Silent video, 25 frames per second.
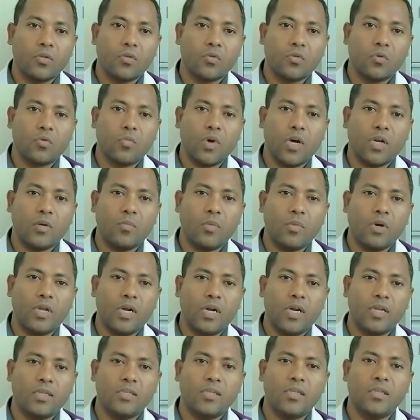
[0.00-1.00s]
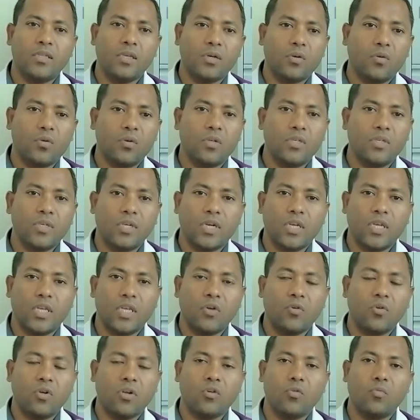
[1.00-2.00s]
সো বারবার এটা চিন্তা করেছি এটা
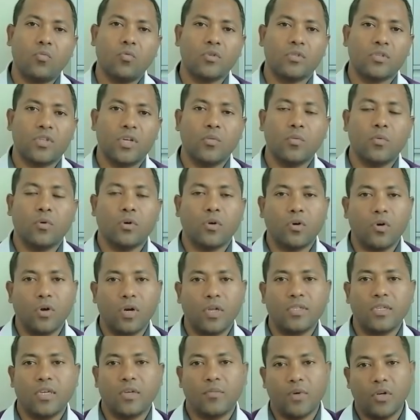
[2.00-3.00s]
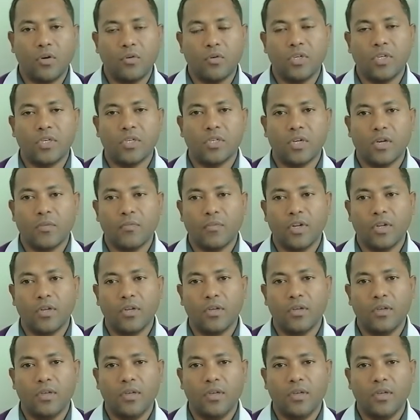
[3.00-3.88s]
কী করে উপস্থাপন করা যায় মানুষের সামনে